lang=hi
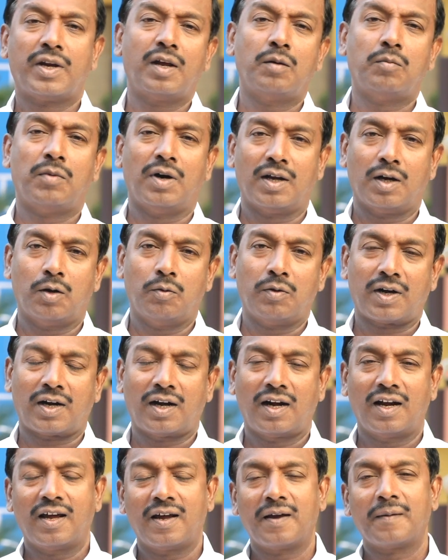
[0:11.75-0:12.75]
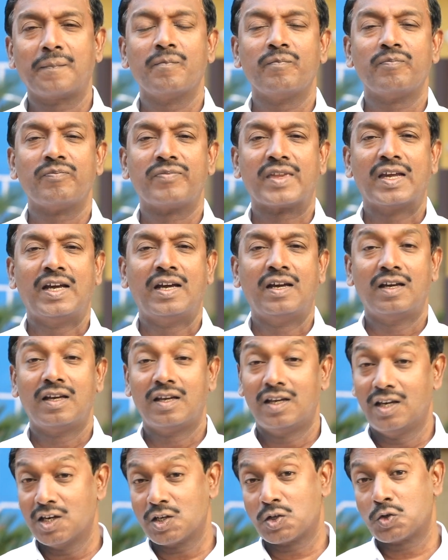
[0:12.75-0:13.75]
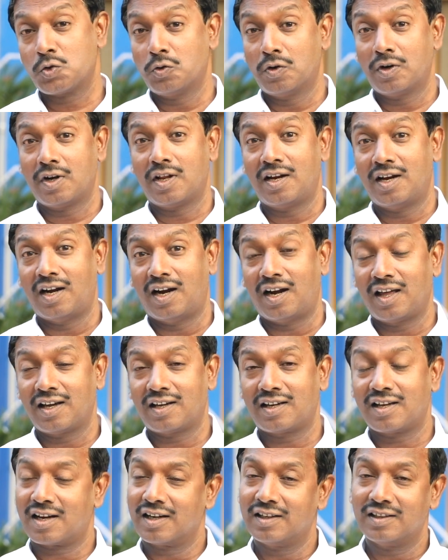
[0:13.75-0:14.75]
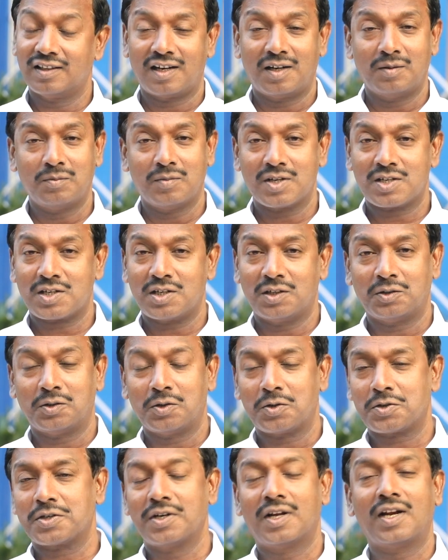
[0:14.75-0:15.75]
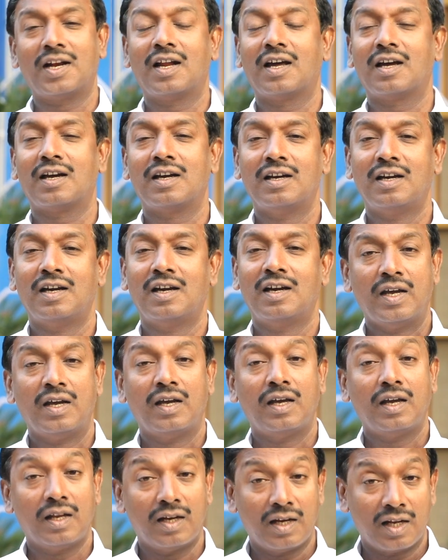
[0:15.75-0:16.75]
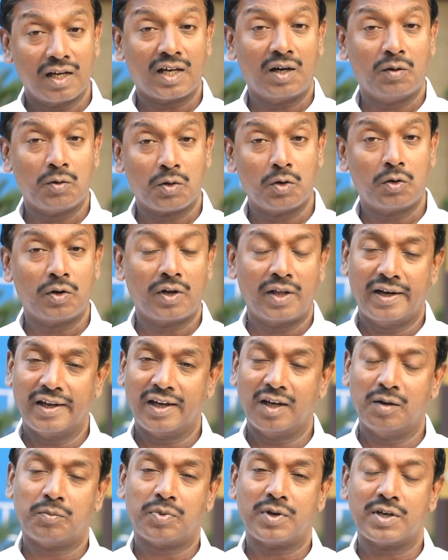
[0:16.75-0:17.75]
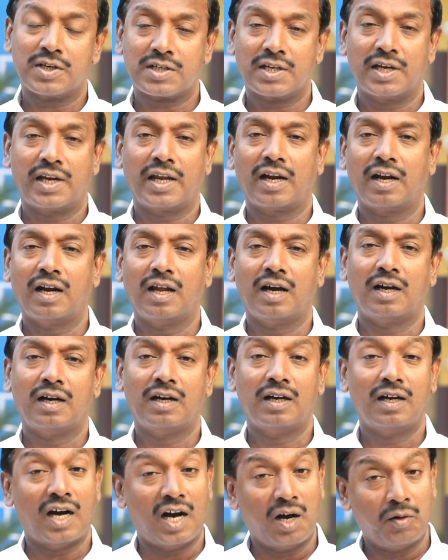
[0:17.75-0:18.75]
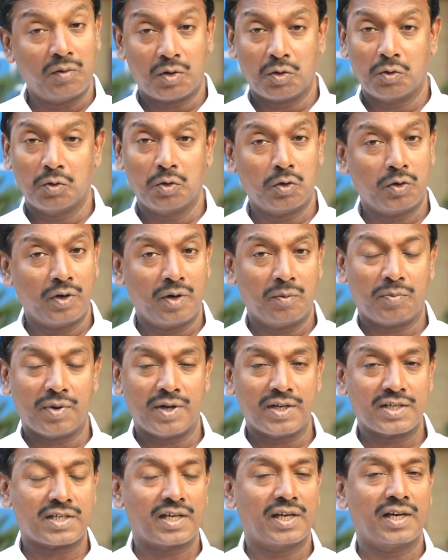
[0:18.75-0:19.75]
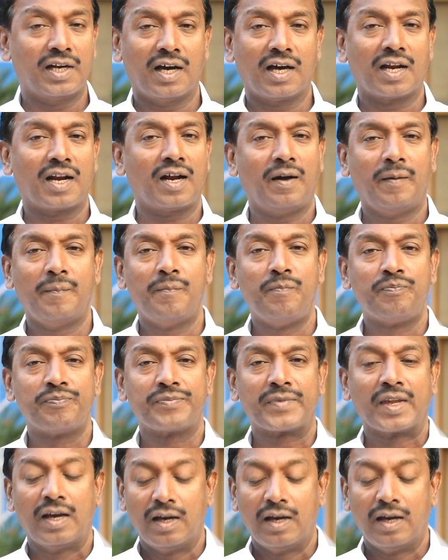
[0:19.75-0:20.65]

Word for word: मेरे प्रियो यीशु के साथ चलना कितना खुशी की बात है क्या आज आपसे प्रभु बात क्या है आप बात किए हैं